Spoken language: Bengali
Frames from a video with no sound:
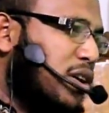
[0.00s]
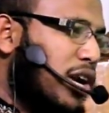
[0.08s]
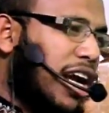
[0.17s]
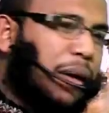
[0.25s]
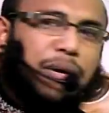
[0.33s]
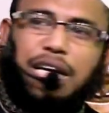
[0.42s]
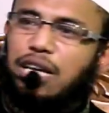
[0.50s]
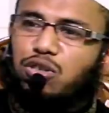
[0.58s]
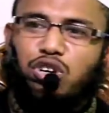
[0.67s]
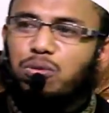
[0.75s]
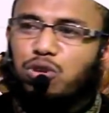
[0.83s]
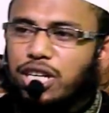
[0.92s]
করেন আমি
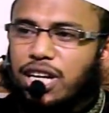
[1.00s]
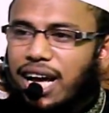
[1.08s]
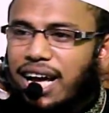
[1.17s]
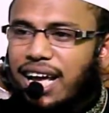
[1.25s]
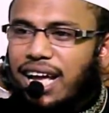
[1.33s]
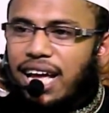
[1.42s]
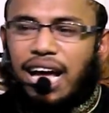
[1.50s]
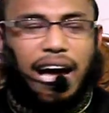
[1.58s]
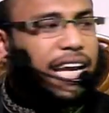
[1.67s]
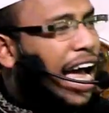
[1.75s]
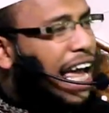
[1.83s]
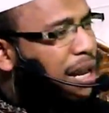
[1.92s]
কিছুই বুঝি না
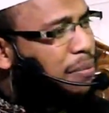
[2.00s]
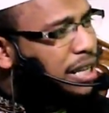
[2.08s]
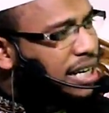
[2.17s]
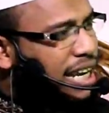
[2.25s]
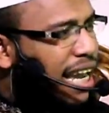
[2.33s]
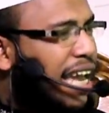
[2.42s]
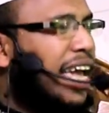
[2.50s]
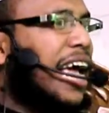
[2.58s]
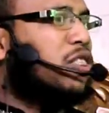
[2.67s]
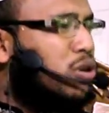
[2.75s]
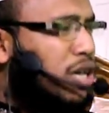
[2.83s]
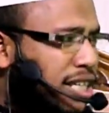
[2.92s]
আরে আলেমদেরকে
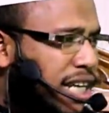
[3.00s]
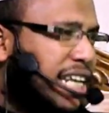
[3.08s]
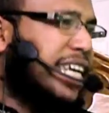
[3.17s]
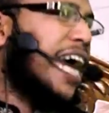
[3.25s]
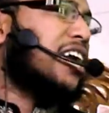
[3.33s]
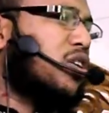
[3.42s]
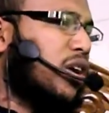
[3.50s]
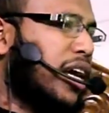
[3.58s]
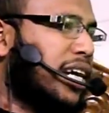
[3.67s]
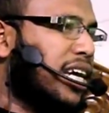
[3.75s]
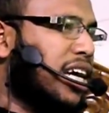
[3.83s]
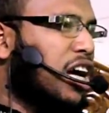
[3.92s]
এত টিটকারি কেন করেন
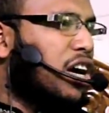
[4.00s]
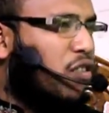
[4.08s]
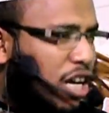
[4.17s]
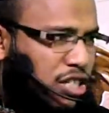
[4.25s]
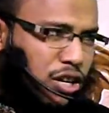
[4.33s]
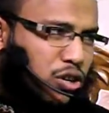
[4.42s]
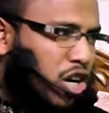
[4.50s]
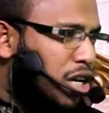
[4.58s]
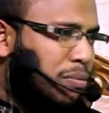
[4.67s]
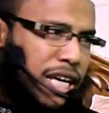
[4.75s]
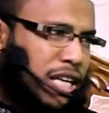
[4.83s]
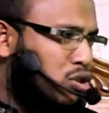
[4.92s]
ফৈজুল করিম
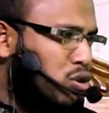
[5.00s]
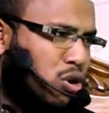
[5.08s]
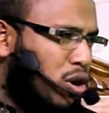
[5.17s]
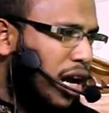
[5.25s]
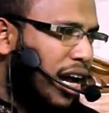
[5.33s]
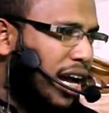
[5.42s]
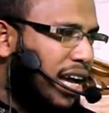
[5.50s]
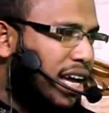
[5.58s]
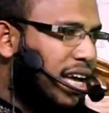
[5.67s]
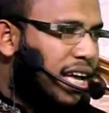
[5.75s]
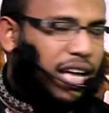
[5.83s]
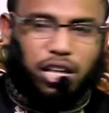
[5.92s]
কি যোগ্য না
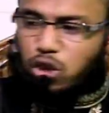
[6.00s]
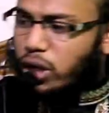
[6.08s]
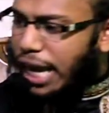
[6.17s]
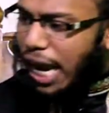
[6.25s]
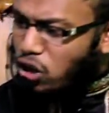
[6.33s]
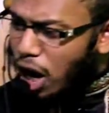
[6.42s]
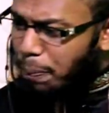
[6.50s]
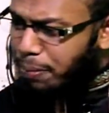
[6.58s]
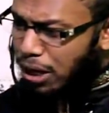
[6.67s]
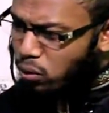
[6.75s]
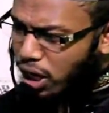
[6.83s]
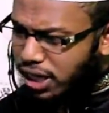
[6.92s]
তো কেন
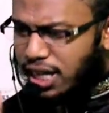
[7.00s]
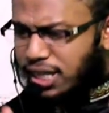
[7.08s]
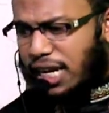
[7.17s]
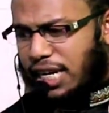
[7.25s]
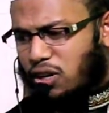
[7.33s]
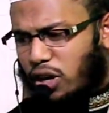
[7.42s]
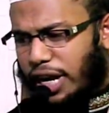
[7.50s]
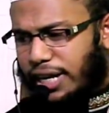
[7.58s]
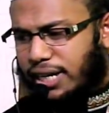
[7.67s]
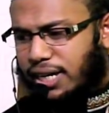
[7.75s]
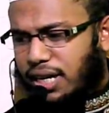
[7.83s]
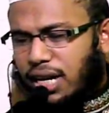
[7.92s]
আপনারা ওনার টিটকারি করেন
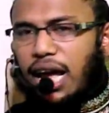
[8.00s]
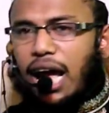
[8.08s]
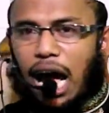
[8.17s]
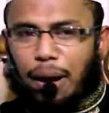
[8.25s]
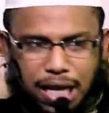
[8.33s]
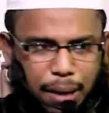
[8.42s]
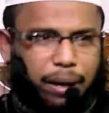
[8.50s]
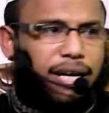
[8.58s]
আমি আমার